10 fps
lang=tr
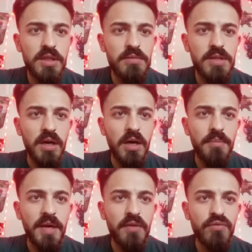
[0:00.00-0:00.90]
temiz.
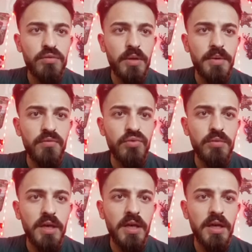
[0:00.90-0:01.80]
Ah be vurma be
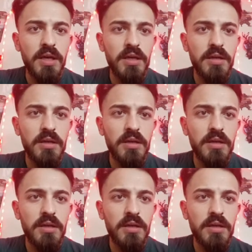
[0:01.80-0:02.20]
vurma ya.